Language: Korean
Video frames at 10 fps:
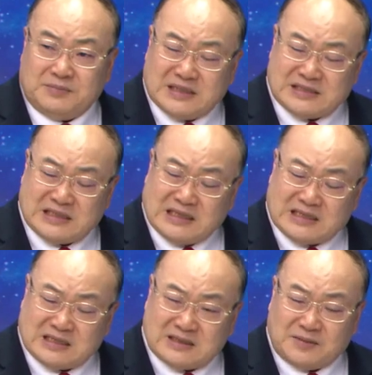BC
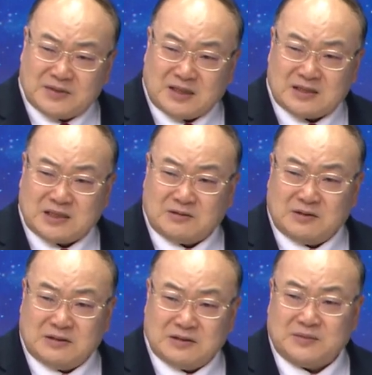1734
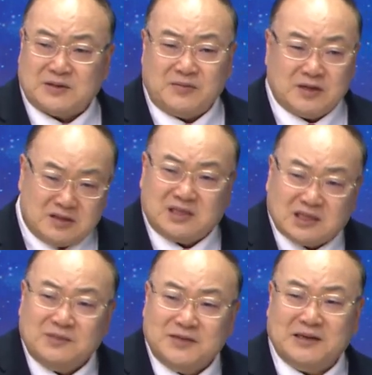7월 13일은
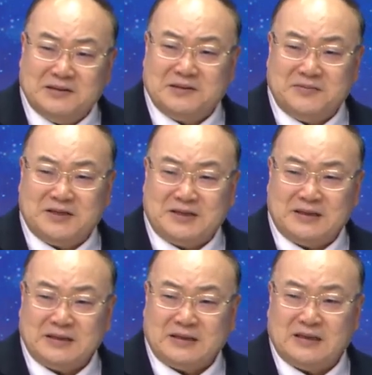지금 달력입니다.
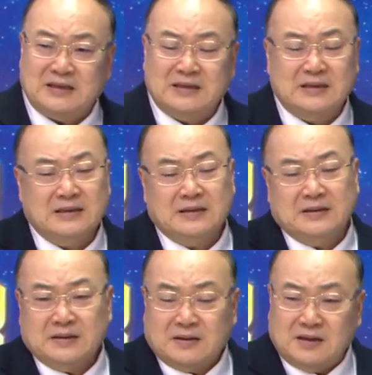그러니까
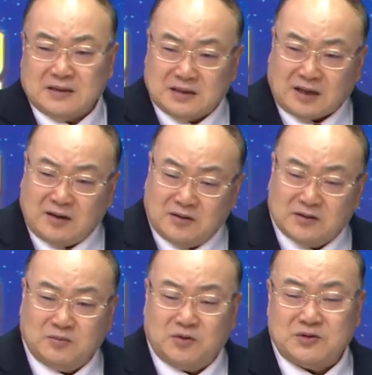그 당시
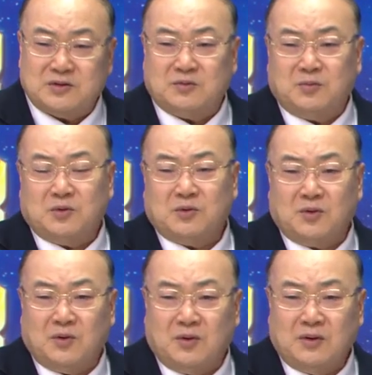달력이 뭔지도
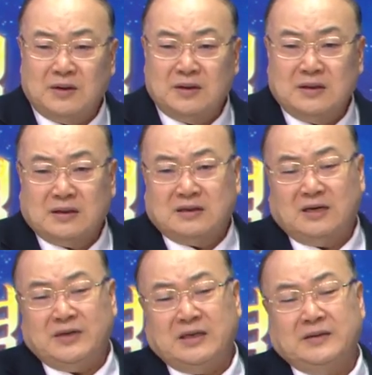모르고, 그
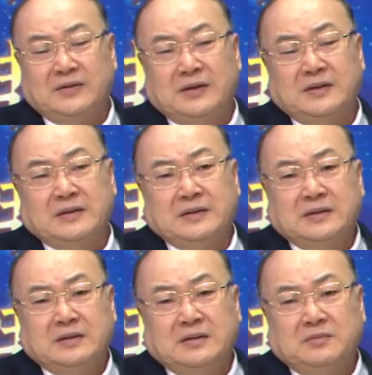다음에
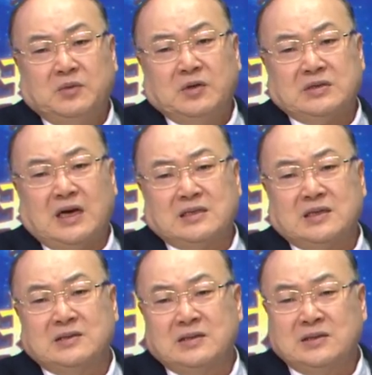
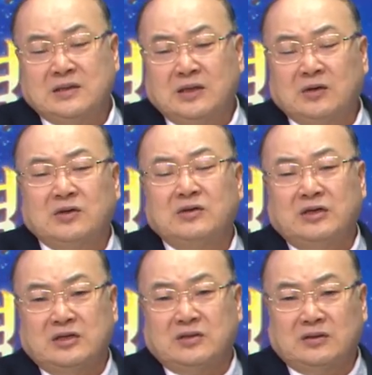4000년 전에 어떤
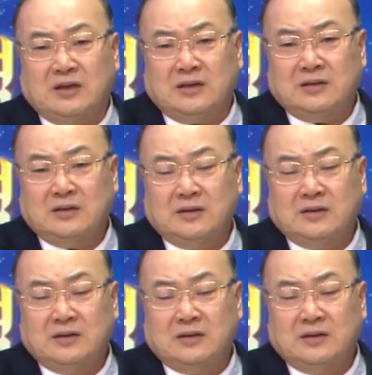일이 있었다,